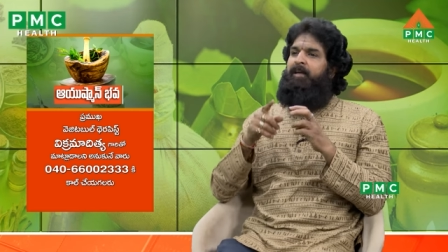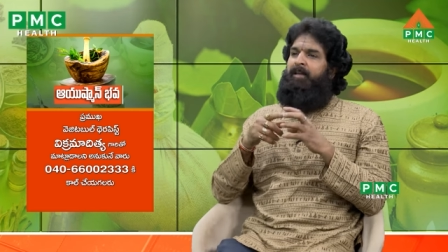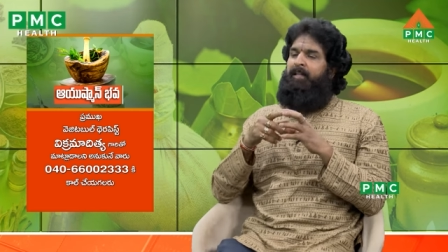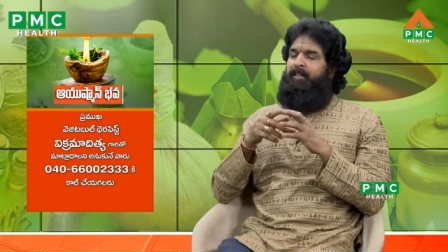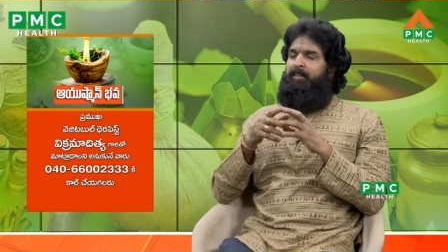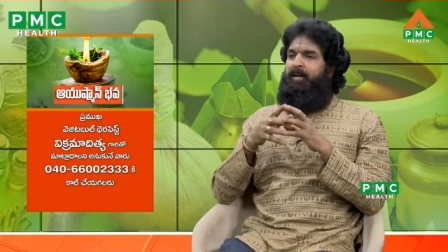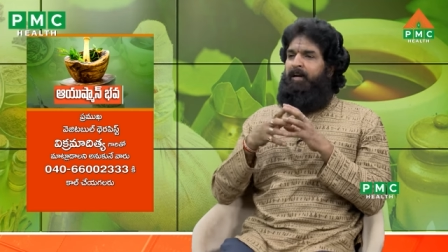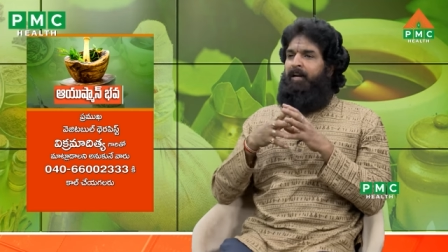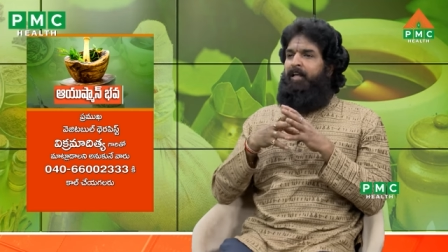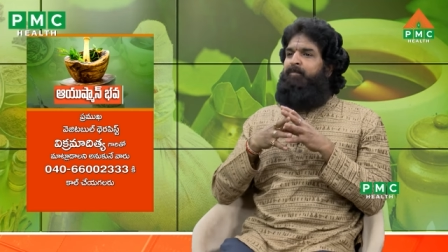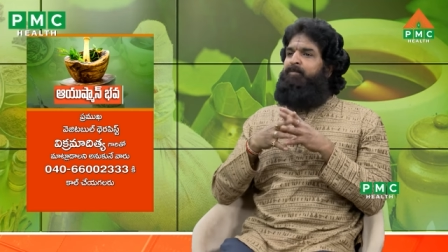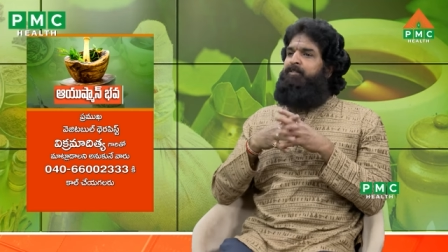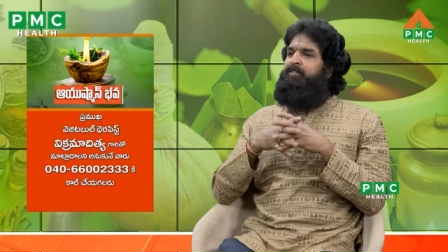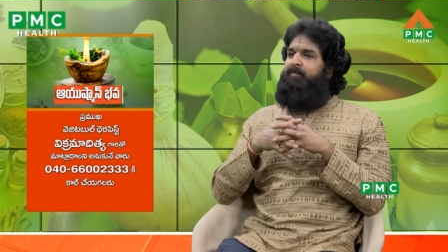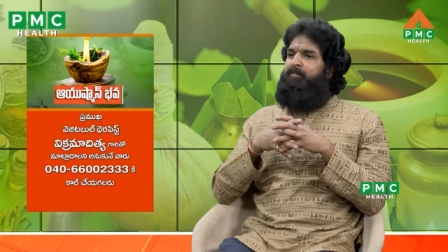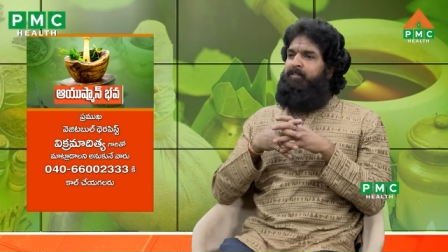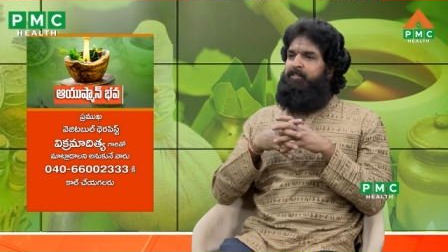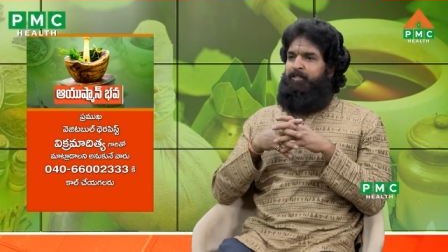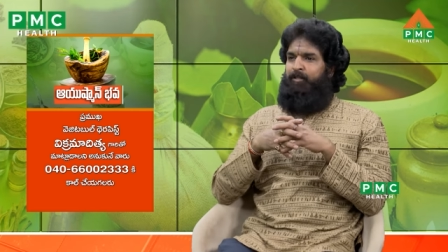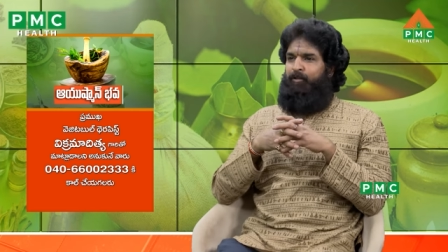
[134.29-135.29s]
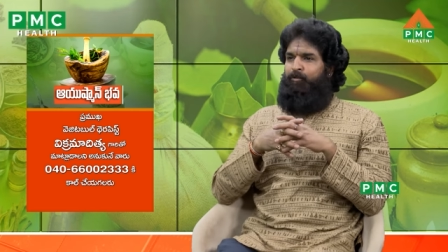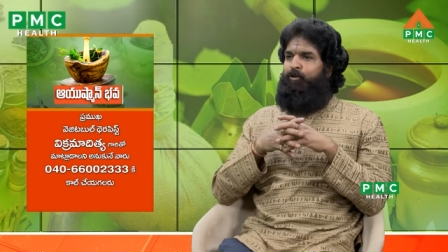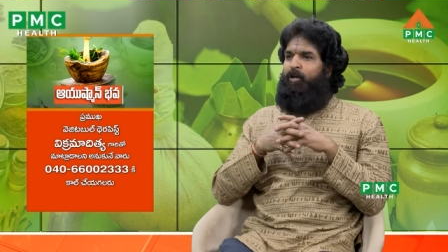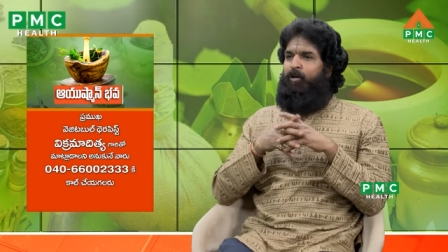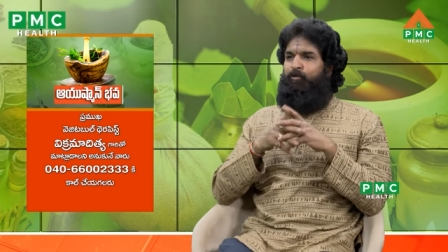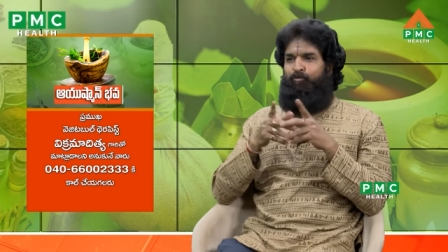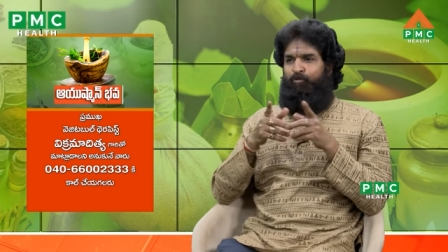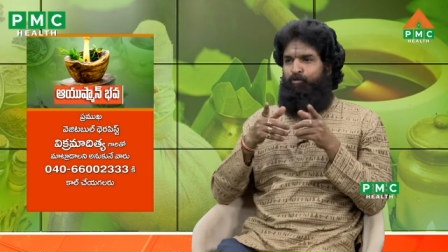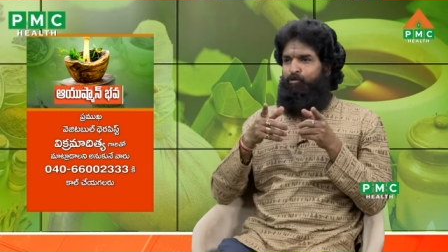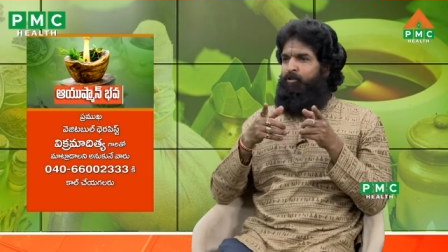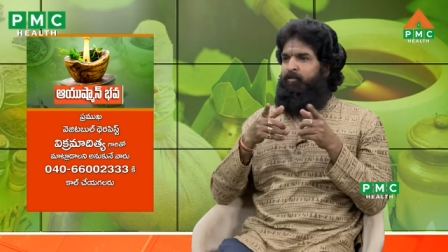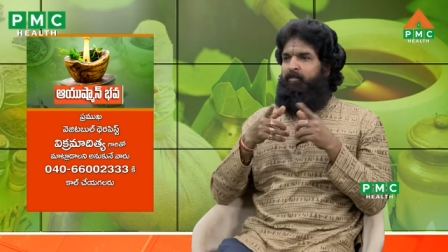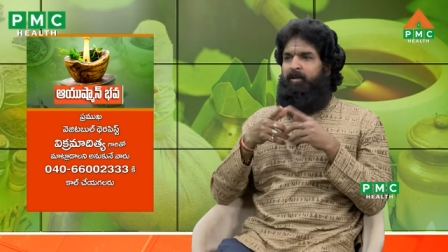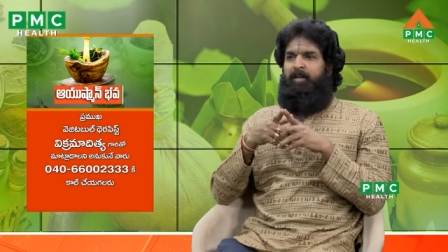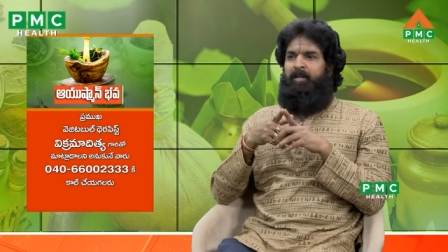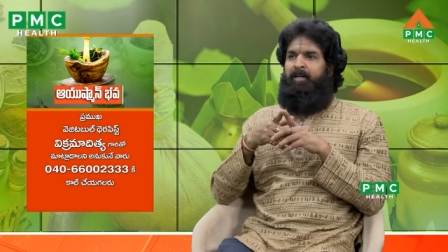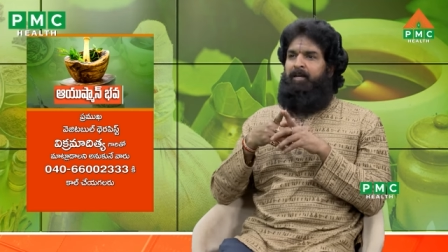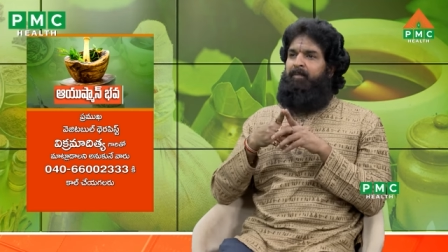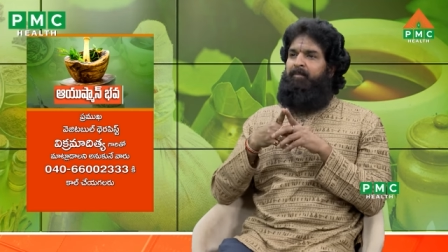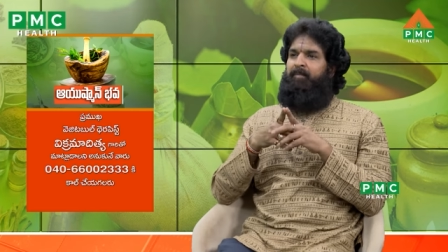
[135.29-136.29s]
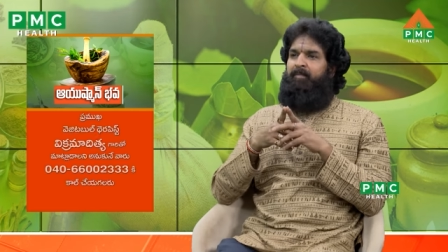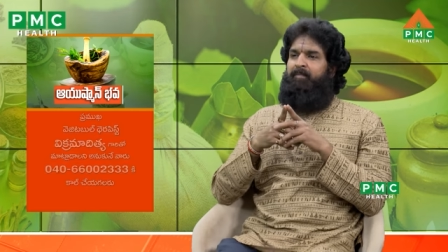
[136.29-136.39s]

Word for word: నిద్రలేమి సమస్య కూడా ఉంటుంది వీళ్ళకి